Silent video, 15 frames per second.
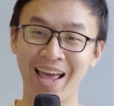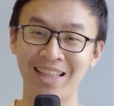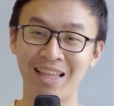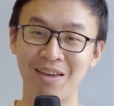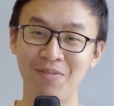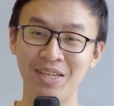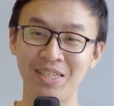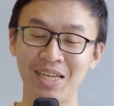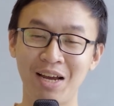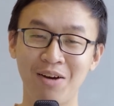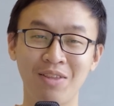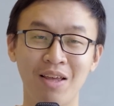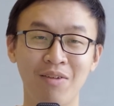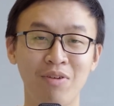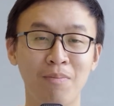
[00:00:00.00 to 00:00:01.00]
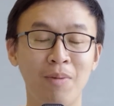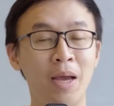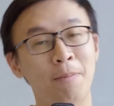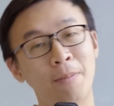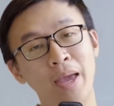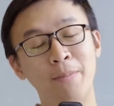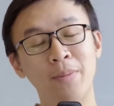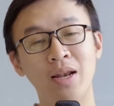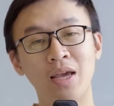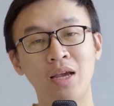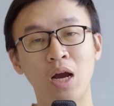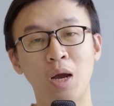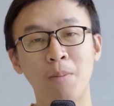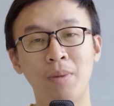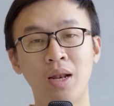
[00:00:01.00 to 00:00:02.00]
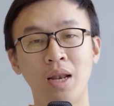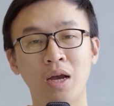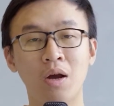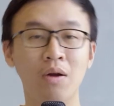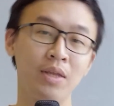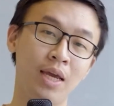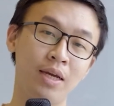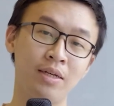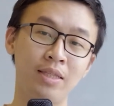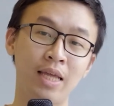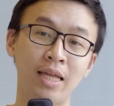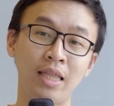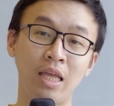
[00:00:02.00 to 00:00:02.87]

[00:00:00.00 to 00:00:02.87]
Tại vì sao? Tại vì bạn bè mình hay gọi mình là con nhà người ta